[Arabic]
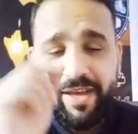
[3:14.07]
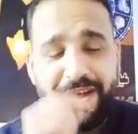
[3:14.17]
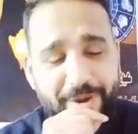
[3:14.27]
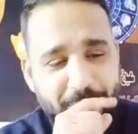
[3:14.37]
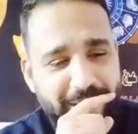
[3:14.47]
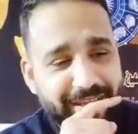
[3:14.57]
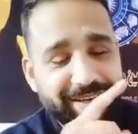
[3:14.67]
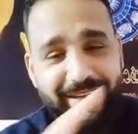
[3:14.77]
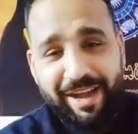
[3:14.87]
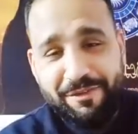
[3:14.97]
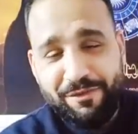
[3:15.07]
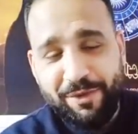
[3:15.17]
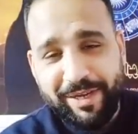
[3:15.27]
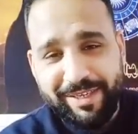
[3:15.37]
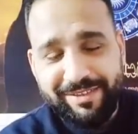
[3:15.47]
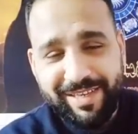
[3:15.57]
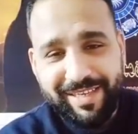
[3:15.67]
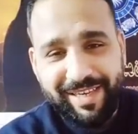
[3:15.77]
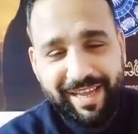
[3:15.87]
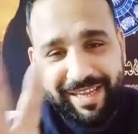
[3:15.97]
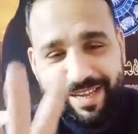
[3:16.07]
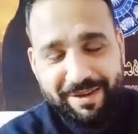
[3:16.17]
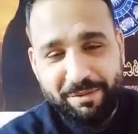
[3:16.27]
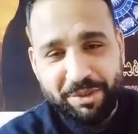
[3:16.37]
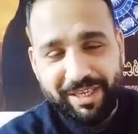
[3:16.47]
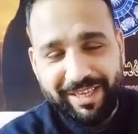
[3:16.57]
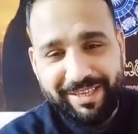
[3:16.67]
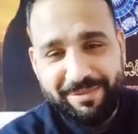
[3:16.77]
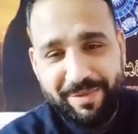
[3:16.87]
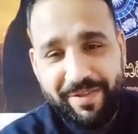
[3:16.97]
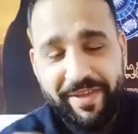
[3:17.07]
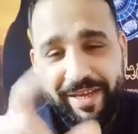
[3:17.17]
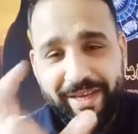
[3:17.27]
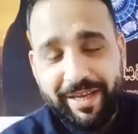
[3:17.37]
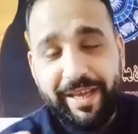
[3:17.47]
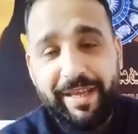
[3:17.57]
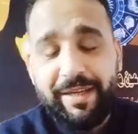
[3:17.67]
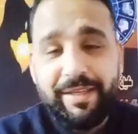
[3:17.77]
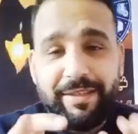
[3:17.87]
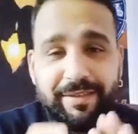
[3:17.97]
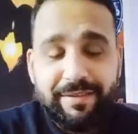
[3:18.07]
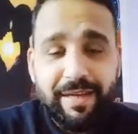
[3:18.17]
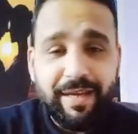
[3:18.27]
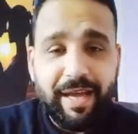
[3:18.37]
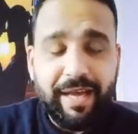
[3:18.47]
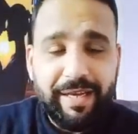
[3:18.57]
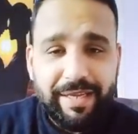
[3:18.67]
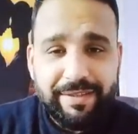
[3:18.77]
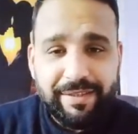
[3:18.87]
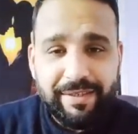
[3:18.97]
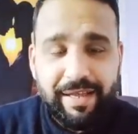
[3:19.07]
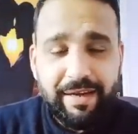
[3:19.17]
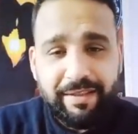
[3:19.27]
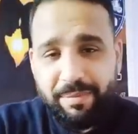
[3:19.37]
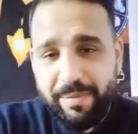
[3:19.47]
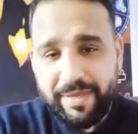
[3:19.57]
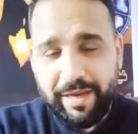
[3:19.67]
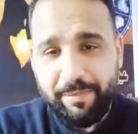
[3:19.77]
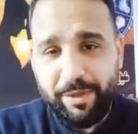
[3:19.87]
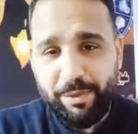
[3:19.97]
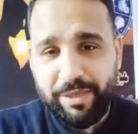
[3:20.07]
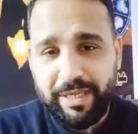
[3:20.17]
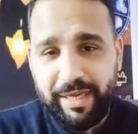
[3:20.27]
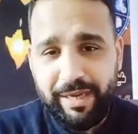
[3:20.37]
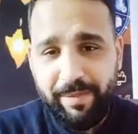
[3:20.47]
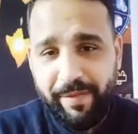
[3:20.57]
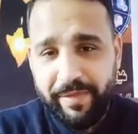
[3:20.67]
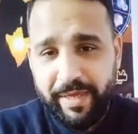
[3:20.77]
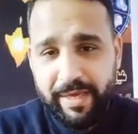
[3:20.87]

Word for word: أو خارج عفوا نطاق الحلقة مش الخدمة خارج نطاق حلقة النهاردة بما تحمله الكلمة